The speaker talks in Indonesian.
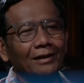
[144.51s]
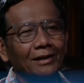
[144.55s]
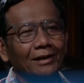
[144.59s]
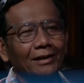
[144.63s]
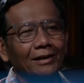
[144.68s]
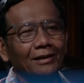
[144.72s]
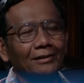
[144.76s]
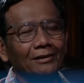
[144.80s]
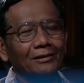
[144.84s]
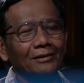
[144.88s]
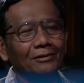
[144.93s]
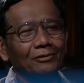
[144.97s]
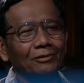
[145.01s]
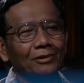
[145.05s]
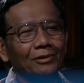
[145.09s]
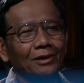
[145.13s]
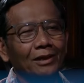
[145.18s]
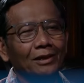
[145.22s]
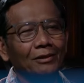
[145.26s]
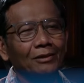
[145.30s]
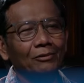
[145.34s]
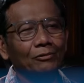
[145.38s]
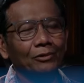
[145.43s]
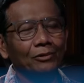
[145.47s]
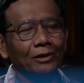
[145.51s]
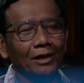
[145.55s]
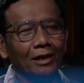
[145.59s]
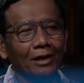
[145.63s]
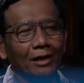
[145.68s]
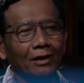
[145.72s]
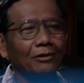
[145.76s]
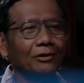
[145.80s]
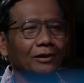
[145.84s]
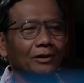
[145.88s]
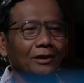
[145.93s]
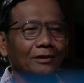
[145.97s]
Iya, sesudah quick
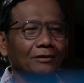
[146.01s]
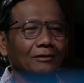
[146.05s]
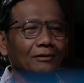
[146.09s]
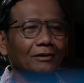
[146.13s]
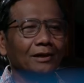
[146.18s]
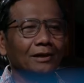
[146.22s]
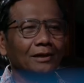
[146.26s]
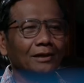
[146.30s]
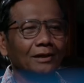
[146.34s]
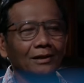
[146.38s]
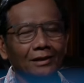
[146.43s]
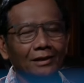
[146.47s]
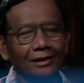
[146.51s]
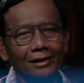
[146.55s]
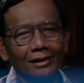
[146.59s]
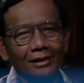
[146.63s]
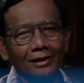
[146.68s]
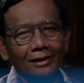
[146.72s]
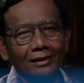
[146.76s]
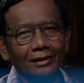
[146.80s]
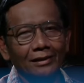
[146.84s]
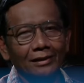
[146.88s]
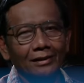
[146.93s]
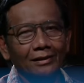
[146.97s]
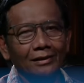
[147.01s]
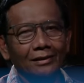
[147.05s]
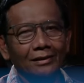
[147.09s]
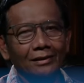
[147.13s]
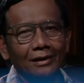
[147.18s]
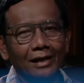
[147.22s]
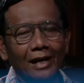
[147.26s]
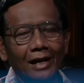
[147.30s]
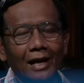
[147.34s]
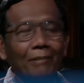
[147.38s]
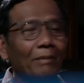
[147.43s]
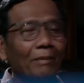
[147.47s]
count gitu kan kita
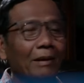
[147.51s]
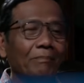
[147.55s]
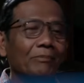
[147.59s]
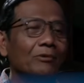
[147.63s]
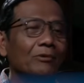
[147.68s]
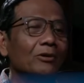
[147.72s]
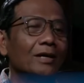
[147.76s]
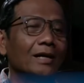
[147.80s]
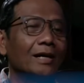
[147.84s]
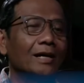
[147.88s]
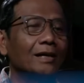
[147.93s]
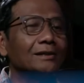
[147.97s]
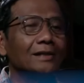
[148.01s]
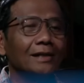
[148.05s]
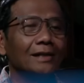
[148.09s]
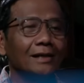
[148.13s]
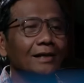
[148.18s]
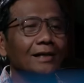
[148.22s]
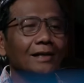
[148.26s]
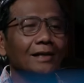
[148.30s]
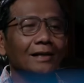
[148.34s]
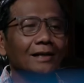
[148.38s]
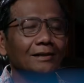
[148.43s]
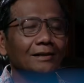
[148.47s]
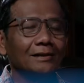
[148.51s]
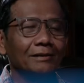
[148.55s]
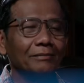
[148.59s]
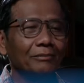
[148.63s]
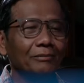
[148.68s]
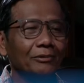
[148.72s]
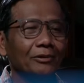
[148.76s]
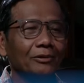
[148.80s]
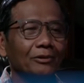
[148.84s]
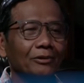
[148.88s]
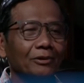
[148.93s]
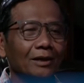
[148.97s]
apapun hasilnya lah
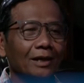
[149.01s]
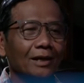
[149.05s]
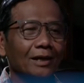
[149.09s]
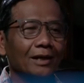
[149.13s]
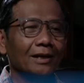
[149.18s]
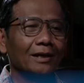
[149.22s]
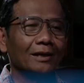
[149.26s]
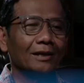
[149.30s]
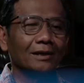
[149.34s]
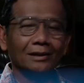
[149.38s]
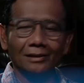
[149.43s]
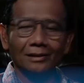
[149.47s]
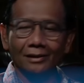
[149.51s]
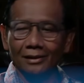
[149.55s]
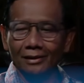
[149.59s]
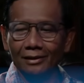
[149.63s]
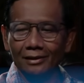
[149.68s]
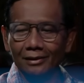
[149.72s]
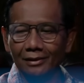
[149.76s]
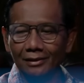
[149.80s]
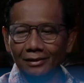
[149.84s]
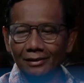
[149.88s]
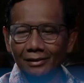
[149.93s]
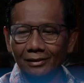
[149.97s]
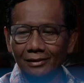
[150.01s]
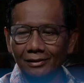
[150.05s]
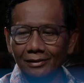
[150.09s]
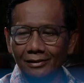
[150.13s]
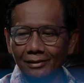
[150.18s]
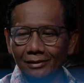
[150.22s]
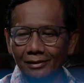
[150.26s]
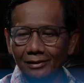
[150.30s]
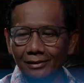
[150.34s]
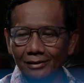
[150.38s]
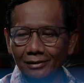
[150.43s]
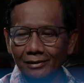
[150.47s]
saya mundur karena eh,
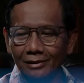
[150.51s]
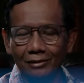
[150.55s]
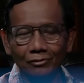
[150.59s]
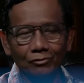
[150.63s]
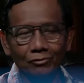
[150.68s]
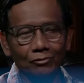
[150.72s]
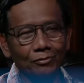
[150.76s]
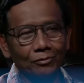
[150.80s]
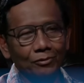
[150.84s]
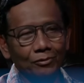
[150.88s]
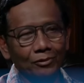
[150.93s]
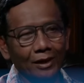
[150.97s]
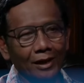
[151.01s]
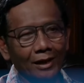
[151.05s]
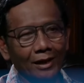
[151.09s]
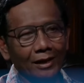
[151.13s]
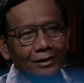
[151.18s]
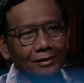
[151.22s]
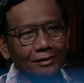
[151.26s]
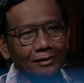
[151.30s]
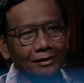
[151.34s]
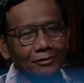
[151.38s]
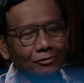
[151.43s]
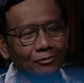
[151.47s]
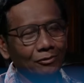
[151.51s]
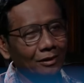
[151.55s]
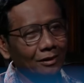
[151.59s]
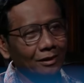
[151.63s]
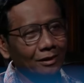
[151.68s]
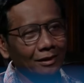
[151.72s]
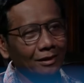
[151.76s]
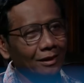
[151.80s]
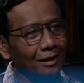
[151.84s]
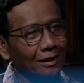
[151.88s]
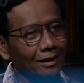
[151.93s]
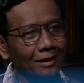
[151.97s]
eh, satu putaran saya
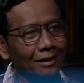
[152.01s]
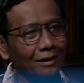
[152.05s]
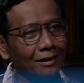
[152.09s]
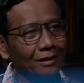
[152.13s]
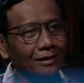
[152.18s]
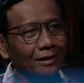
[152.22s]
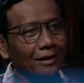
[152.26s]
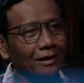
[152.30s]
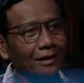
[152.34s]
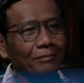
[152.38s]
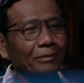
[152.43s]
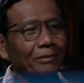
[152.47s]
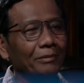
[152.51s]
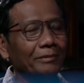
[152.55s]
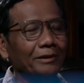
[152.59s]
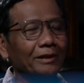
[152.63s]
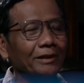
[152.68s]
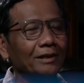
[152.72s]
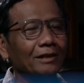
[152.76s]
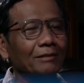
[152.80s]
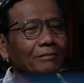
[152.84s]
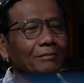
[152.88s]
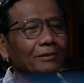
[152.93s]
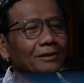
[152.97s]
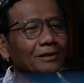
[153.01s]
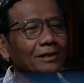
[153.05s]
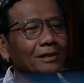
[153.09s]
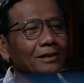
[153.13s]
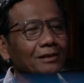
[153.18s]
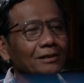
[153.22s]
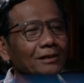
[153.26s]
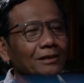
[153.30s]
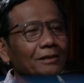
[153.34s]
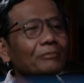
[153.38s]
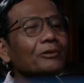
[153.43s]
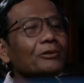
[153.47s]
sudah tidak dengan pemerintah
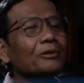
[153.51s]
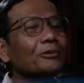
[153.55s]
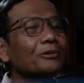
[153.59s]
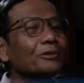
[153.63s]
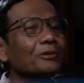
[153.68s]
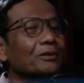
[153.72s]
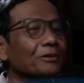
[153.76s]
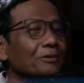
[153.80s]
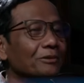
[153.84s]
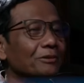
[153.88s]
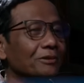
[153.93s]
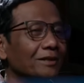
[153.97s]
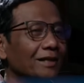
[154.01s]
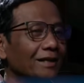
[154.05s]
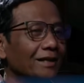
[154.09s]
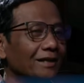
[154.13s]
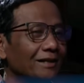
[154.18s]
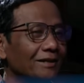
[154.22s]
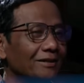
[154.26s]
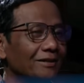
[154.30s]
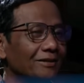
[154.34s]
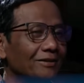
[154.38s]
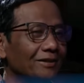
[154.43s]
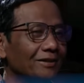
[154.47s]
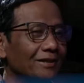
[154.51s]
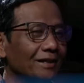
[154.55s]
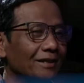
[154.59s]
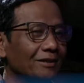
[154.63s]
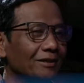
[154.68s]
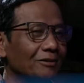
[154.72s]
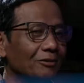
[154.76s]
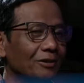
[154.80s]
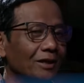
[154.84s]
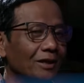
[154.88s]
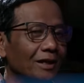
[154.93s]
masa saya mau ikut terus kan gitu kan hmm.